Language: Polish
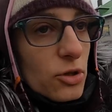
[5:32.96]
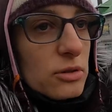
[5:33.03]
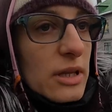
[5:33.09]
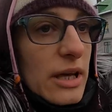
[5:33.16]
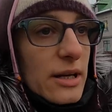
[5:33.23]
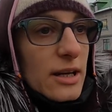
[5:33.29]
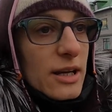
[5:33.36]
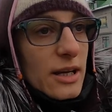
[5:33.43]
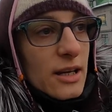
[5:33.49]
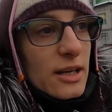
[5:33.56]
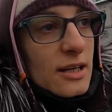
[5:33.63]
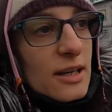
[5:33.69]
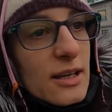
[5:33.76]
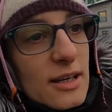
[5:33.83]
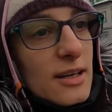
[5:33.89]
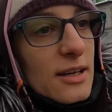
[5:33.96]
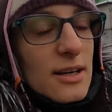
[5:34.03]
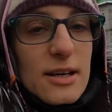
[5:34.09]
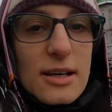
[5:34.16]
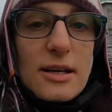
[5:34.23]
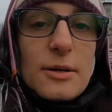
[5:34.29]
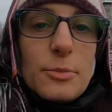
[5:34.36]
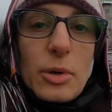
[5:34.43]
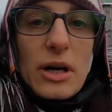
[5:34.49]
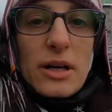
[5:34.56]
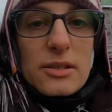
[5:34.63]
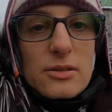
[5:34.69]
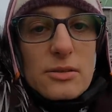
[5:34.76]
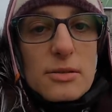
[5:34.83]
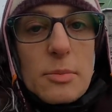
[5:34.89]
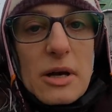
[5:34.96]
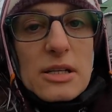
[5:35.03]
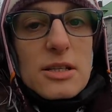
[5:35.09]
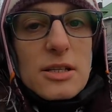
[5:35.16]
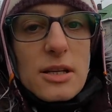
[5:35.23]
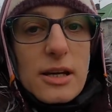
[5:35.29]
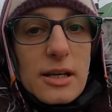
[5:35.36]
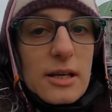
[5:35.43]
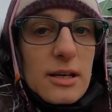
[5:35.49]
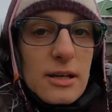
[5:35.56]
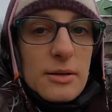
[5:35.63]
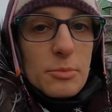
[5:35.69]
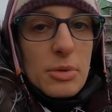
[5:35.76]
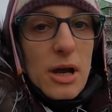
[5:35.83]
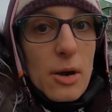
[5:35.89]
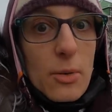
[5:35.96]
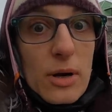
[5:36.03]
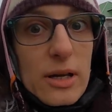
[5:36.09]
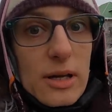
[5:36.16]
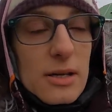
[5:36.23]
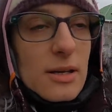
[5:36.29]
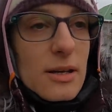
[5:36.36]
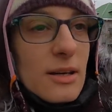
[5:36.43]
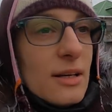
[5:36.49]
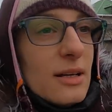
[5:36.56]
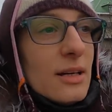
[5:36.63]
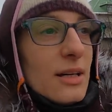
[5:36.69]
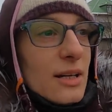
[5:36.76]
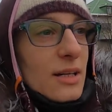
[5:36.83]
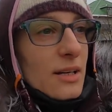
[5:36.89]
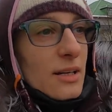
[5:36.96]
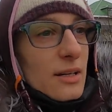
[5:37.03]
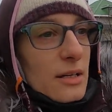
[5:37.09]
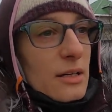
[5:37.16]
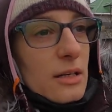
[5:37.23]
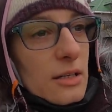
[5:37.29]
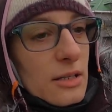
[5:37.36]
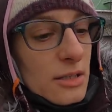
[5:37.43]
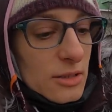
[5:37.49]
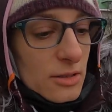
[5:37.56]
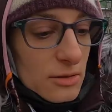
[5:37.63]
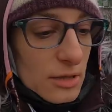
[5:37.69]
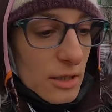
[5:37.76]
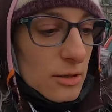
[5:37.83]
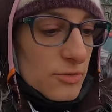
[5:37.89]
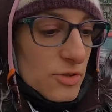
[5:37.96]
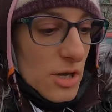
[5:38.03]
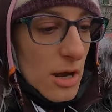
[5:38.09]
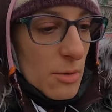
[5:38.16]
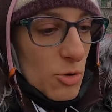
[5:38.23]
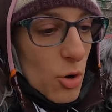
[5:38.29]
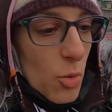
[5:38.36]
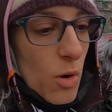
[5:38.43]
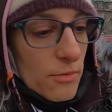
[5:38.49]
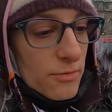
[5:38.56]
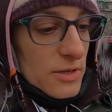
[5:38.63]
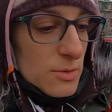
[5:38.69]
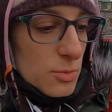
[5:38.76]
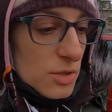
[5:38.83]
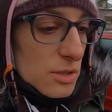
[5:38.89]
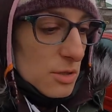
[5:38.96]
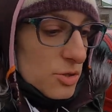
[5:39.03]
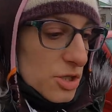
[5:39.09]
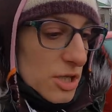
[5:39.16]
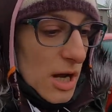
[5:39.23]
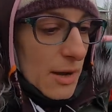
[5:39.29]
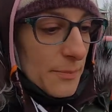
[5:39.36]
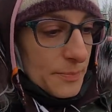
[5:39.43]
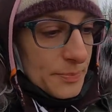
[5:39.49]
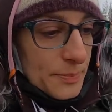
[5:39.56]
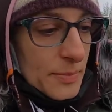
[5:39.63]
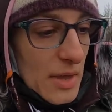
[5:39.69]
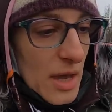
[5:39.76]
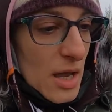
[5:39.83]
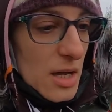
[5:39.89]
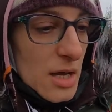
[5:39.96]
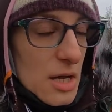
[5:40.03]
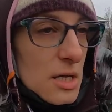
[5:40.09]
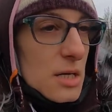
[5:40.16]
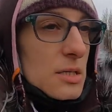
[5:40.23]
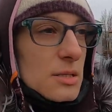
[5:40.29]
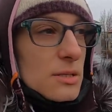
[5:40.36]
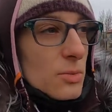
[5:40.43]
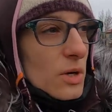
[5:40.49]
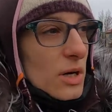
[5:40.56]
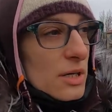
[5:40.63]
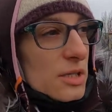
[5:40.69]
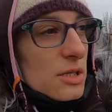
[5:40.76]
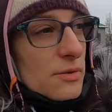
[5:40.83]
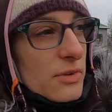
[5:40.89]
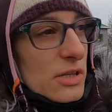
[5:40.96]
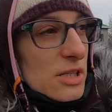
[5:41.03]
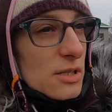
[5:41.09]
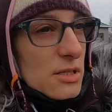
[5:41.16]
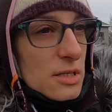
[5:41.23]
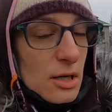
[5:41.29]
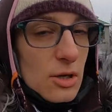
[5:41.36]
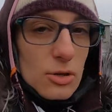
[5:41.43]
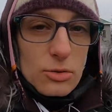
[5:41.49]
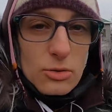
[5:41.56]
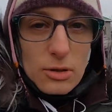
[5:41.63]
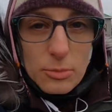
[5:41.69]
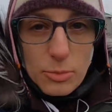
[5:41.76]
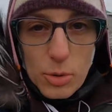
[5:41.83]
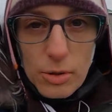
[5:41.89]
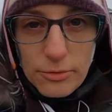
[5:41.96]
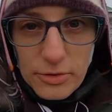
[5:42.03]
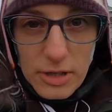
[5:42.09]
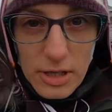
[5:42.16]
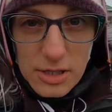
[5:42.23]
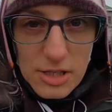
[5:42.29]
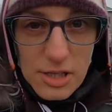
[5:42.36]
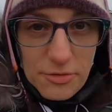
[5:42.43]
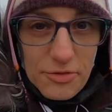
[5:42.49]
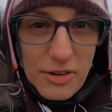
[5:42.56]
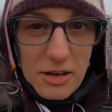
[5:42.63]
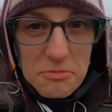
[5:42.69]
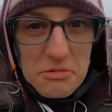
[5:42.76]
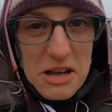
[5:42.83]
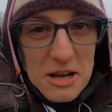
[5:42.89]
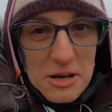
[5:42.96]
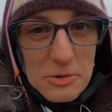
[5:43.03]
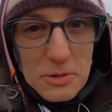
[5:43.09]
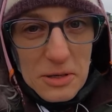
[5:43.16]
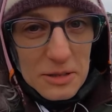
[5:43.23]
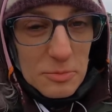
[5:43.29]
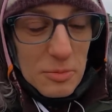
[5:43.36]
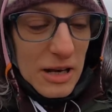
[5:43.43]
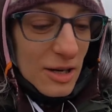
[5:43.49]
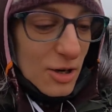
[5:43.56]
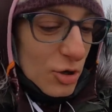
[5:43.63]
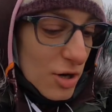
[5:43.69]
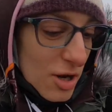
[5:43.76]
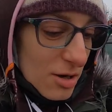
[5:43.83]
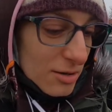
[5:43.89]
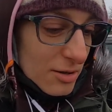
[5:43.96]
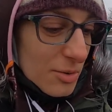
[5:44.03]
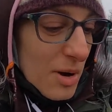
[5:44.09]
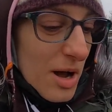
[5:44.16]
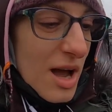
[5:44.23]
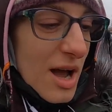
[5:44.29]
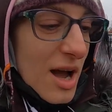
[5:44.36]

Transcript: flonderki bardzo smacznej, białej i do tego wzięłam głowę z łososia słuchajcie, właśnie z tego, który było widać na filmie, akurat pan go kroił